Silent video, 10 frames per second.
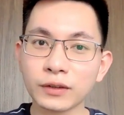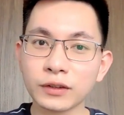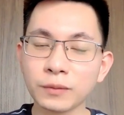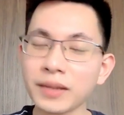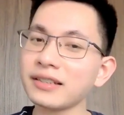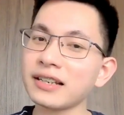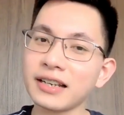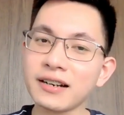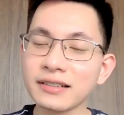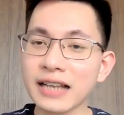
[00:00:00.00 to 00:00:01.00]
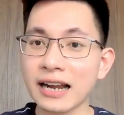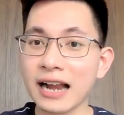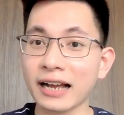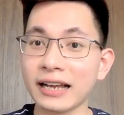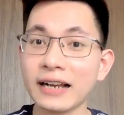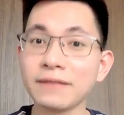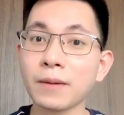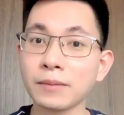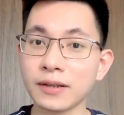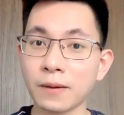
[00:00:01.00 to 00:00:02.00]
chúng ta chỉ nghĩ đơn giản là cái khát
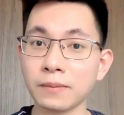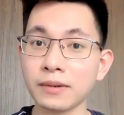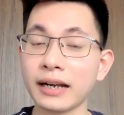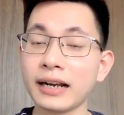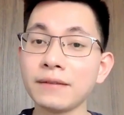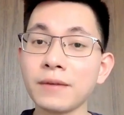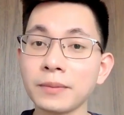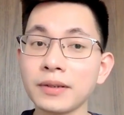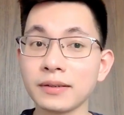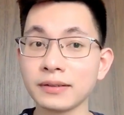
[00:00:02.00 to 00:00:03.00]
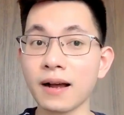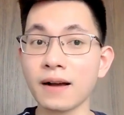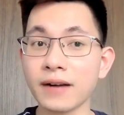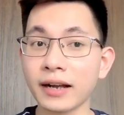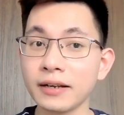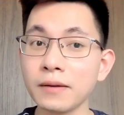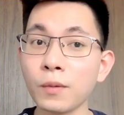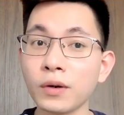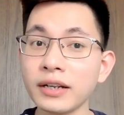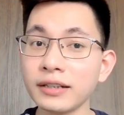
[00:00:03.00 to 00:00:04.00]
vọng sống cái khát vọng tự do và cái ước
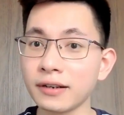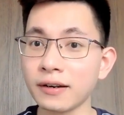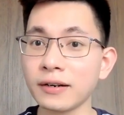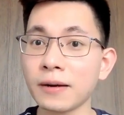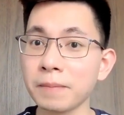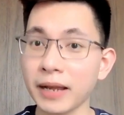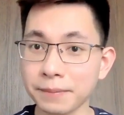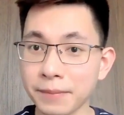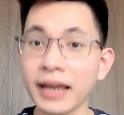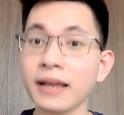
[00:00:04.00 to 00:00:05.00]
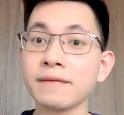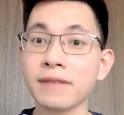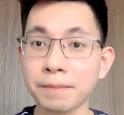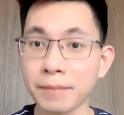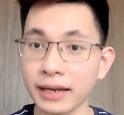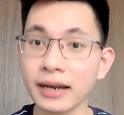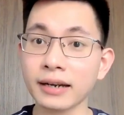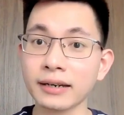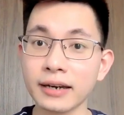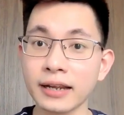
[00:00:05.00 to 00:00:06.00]
muốn đi chơi nó mạnh mẽ và mãnh liệt
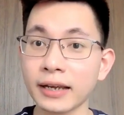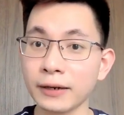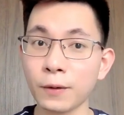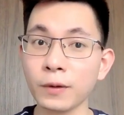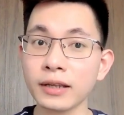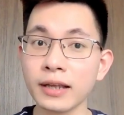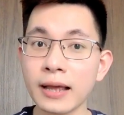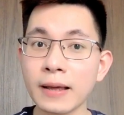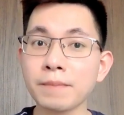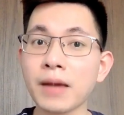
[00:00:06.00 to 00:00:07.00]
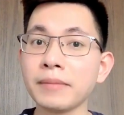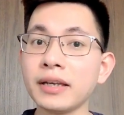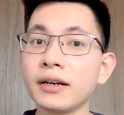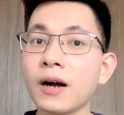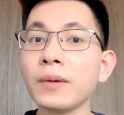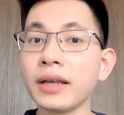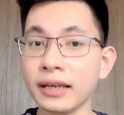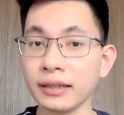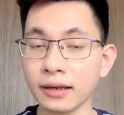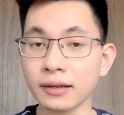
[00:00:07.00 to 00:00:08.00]
đến cái nỗi mà mị không
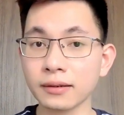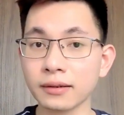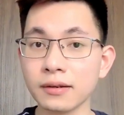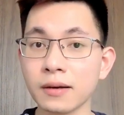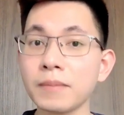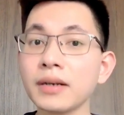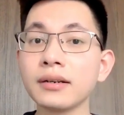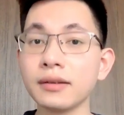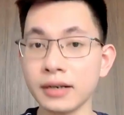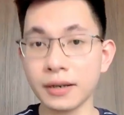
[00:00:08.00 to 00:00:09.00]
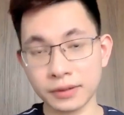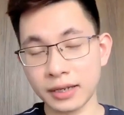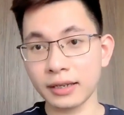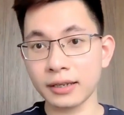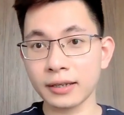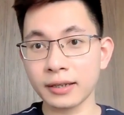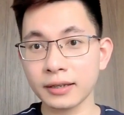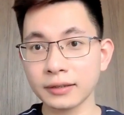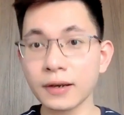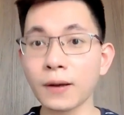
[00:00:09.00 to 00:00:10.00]
ý thức được bất cứ điều gì
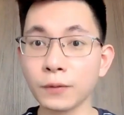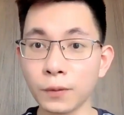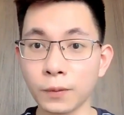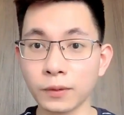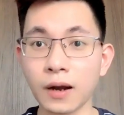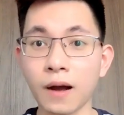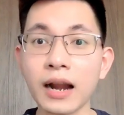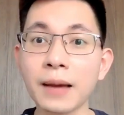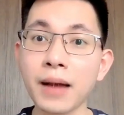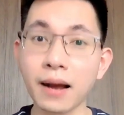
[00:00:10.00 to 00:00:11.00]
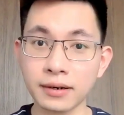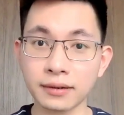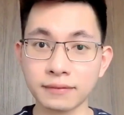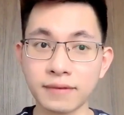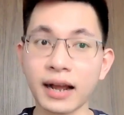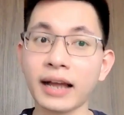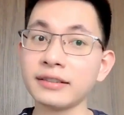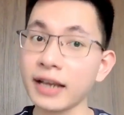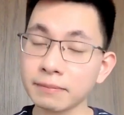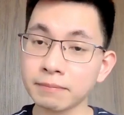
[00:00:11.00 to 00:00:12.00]
cho dù đó là bạo lực và cái
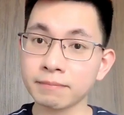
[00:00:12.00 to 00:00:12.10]
chết